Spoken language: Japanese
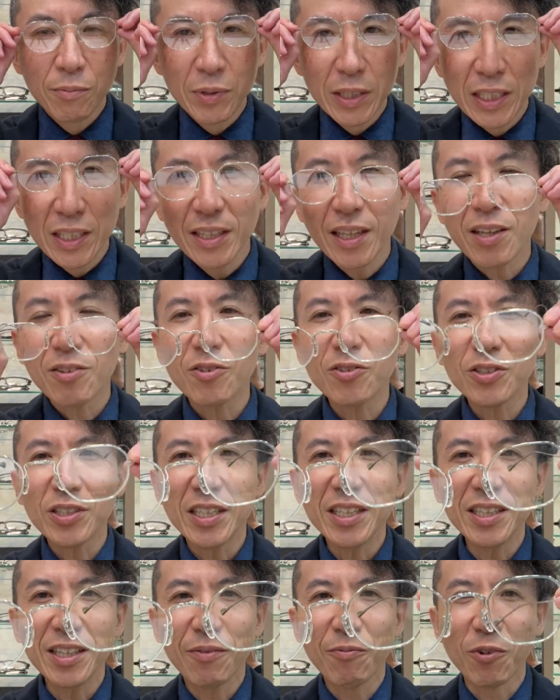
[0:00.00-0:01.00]

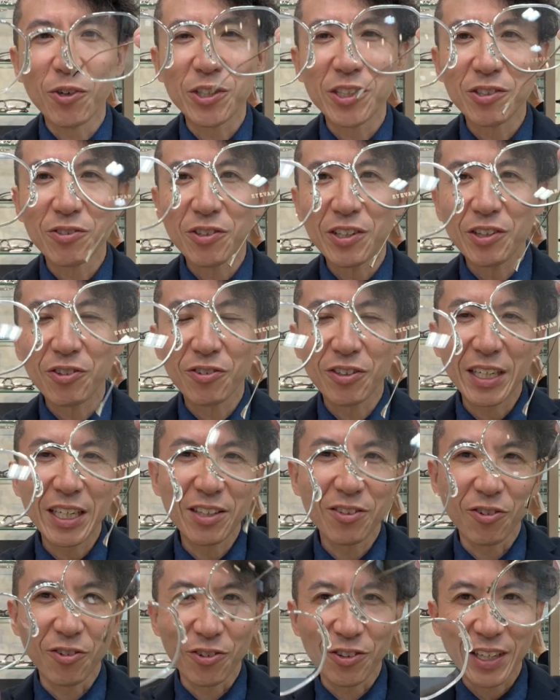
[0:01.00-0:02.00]
ビジネスシーンでも非常にすっき
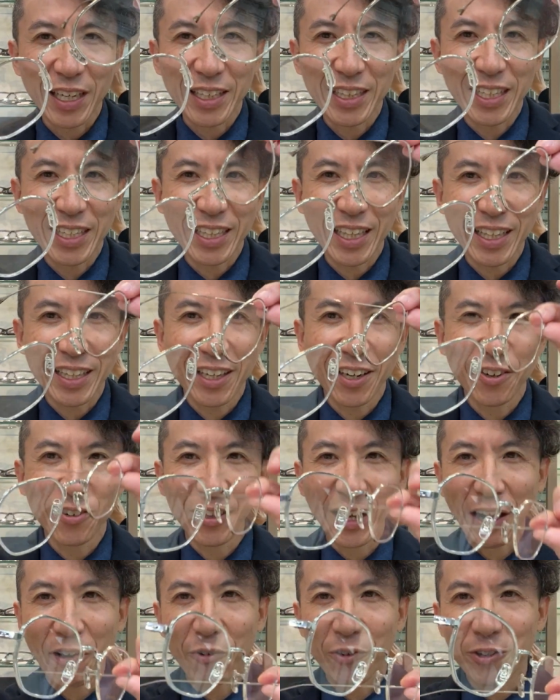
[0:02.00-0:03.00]
りと使っていただけるよう
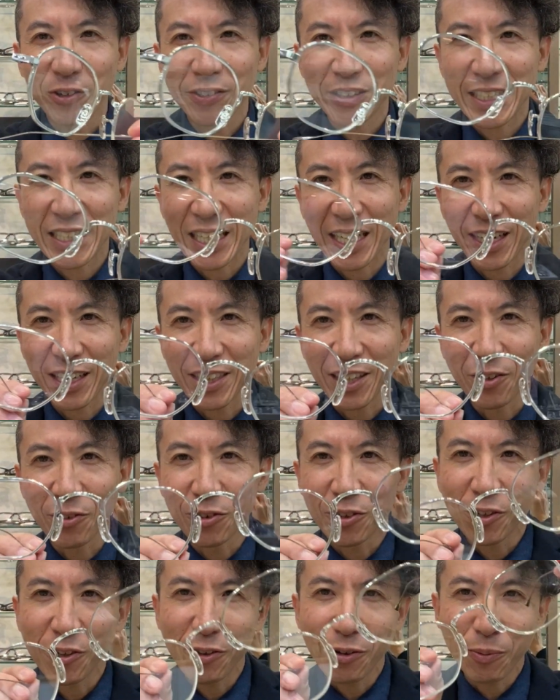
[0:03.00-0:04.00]
なお色に仕上がって
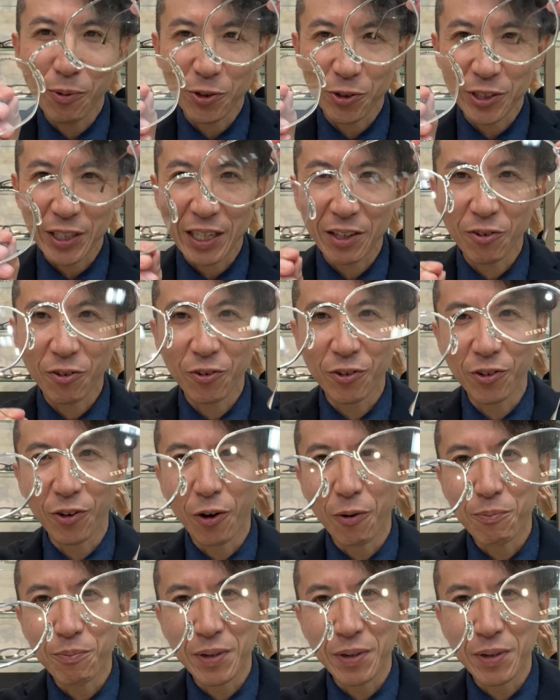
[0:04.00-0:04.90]
るっていうのもこちらの方の